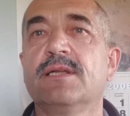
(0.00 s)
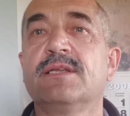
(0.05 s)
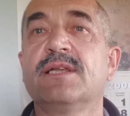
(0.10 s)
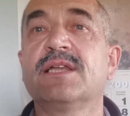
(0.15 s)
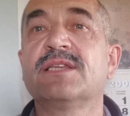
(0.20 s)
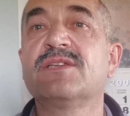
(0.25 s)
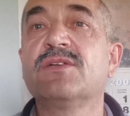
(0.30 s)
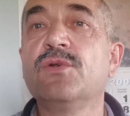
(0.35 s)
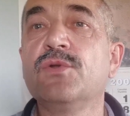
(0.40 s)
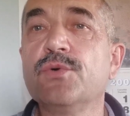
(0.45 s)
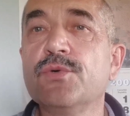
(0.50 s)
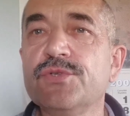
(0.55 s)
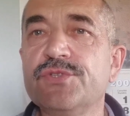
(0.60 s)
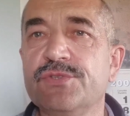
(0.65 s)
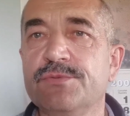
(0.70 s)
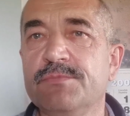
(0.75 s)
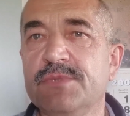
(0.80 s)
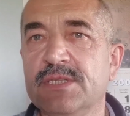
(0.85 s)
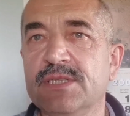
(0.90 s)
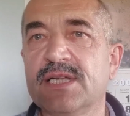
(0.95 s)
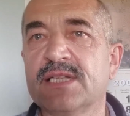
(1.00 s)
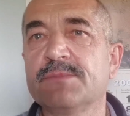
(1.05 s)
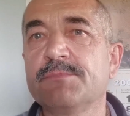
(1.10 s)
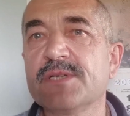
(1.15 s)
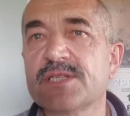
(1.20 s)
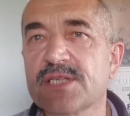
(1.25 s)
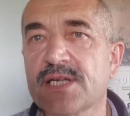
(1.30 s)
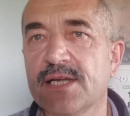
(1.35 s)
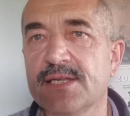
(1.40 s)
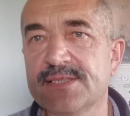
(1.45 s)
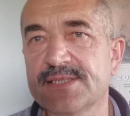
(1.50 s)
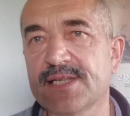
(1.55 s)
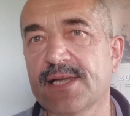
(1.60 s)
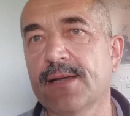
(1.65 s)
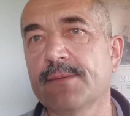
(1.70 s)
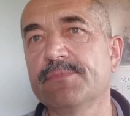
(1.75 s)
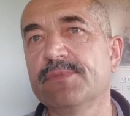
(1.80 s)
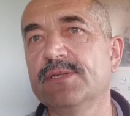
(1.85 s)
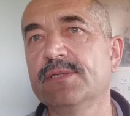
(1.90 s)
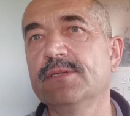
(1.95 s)
nad ludźmi, nad
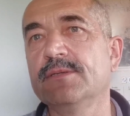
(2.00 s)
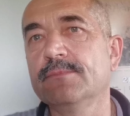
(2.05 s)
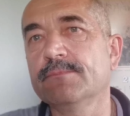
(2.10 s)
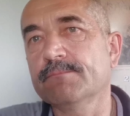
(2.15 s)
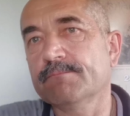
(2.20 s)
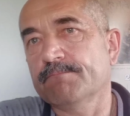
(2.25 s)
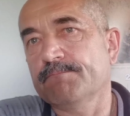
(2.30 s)
mieszkańcami,